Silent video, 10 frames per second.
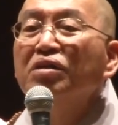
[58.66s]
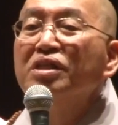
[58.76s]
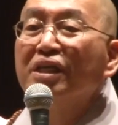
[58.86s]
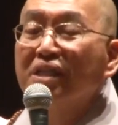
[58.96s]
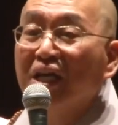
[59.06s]

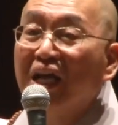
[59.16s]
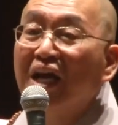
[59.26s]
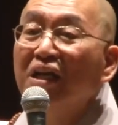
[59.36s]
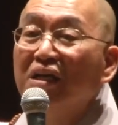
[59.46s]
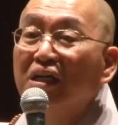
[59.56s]
세상에
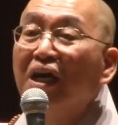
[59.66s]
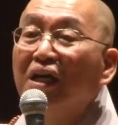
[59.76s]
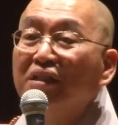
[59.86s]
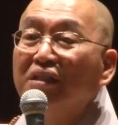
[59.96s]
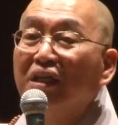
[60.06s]
알려가
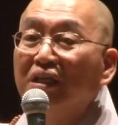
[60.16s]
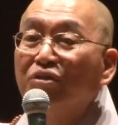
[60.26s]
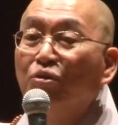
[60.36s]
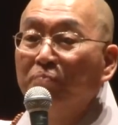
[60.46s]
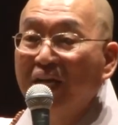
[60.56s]
이제
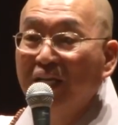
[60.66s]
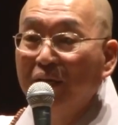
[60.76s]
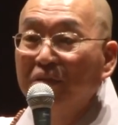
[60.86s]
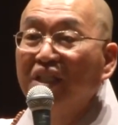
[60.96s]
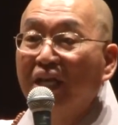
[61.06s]
돈 많이
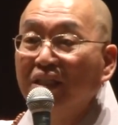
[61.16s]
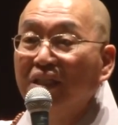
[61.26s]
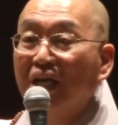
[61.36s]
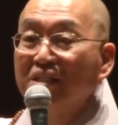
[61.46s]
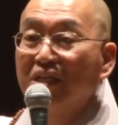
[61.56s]
내면
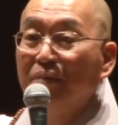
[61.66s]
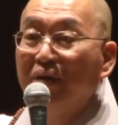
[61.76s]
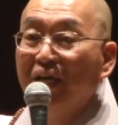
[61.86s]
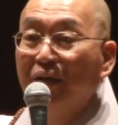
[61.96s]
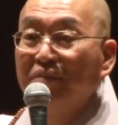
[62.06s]
된다, 절
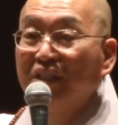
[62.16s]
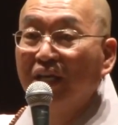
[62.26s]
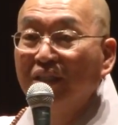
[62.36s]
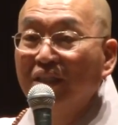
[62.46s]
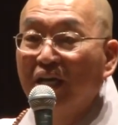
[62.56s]
많이 하면
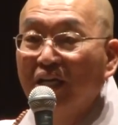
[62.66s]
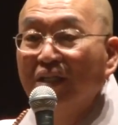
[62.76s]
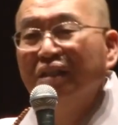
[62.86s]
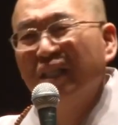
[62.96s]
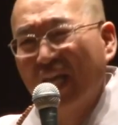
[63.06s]
된다
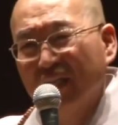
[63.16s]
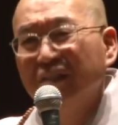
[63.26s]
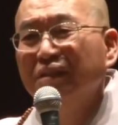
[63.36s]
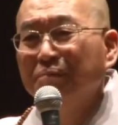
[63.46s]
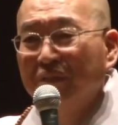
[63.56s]
이런 데 다
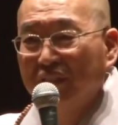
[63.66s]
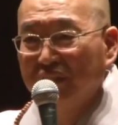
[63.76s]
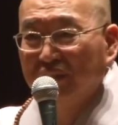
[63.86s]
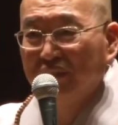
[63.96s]
거짓말이에요.